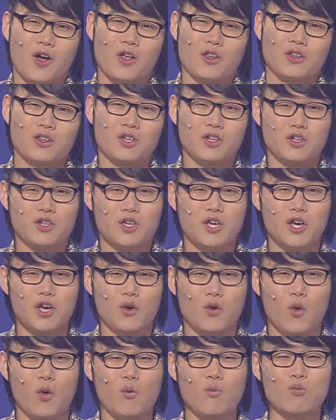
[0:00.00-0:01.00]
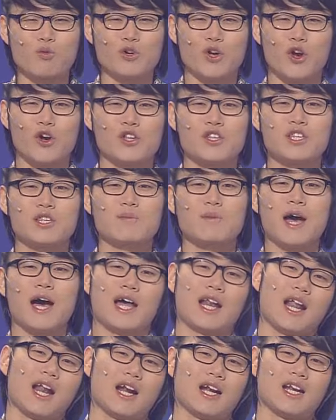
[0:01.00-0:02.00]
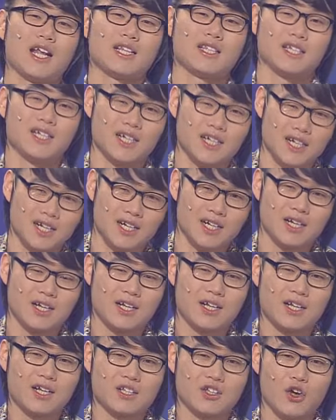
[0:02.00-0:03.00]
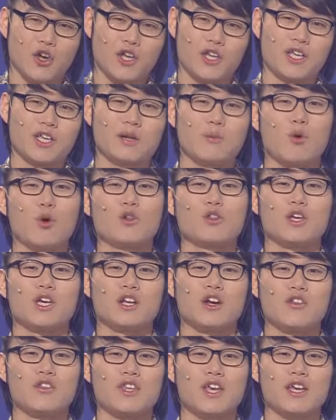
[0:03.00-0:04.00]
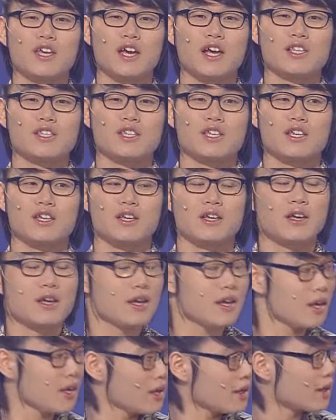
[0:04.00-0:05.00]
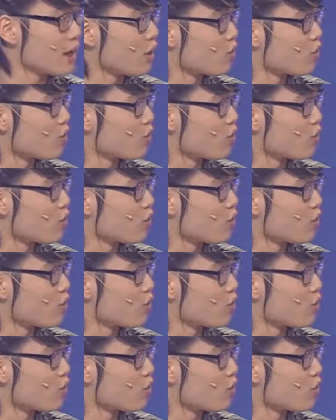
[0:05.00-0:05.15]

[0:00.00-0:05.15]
특히 공부 열심히 안 하는 애들 너희끼리 모여서 이런 얘기하지. 야